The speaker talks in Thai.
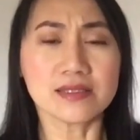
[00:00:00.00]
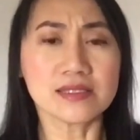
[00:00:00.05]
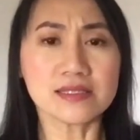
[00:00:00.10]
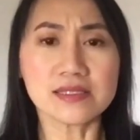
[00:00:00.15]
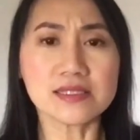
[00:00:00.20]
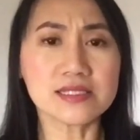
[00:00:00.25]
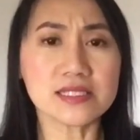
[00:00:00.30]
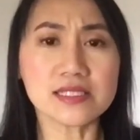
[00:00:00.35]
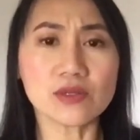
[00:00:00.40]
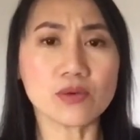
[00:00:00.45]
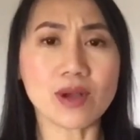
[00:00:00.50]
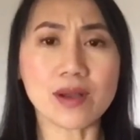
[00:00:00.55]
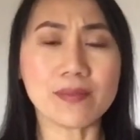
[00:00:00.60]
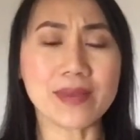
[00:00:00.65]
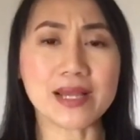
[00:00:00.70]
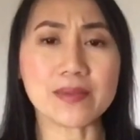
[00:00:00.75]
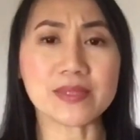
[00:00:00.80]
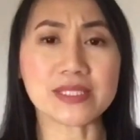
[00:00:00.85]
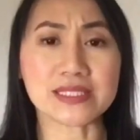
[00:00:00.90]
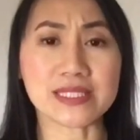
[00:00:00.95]
คือสื่อความ
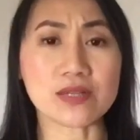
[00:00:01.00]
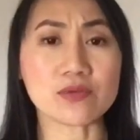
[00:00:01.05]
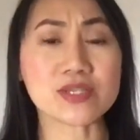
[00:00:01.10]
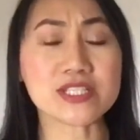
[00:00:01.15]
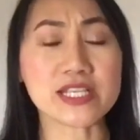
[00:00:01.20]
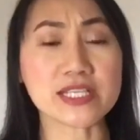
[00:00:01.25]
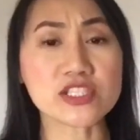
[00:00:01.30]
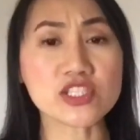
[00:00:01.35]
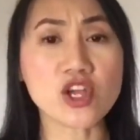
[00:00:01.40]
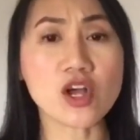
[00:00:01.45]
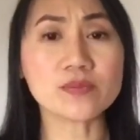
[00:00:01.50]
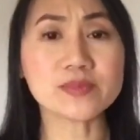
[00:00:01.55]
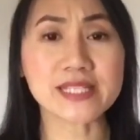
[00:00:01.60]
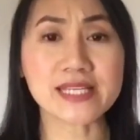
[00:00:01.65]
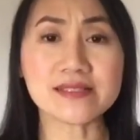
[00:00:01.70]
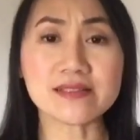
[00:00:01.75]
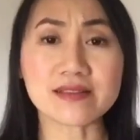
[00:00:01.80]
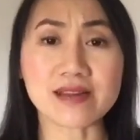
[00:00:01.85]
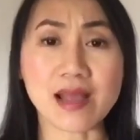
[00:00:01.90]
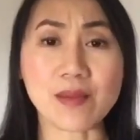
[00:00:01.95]
หมายเหมือนกันว่า ฉันชอบ
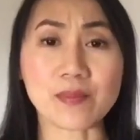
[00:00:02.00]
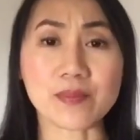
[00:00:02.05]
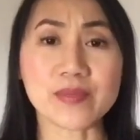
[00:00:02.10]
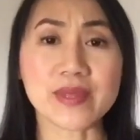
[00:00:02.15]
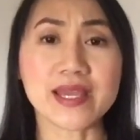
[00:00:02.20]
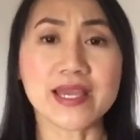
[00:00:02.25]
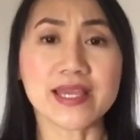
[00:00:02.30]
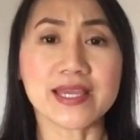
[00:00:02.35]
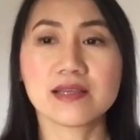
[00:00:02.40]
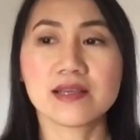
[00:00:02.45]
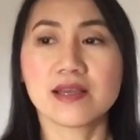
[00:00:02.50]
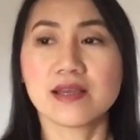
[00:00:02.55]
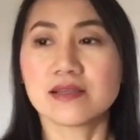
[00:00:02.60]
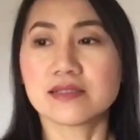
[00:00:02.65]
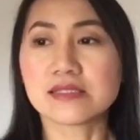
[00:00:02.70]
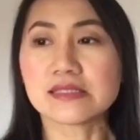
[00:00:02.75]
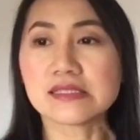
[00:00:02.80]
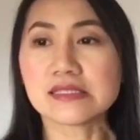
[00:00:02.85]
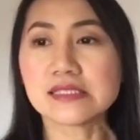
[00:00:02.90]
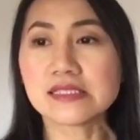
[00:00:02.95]
เต้น
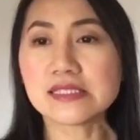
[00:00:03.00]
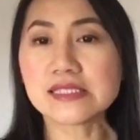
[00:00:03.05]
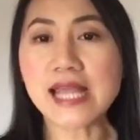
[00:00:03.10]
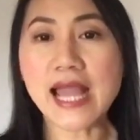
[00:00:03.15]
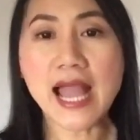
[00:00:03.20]
รำหรือ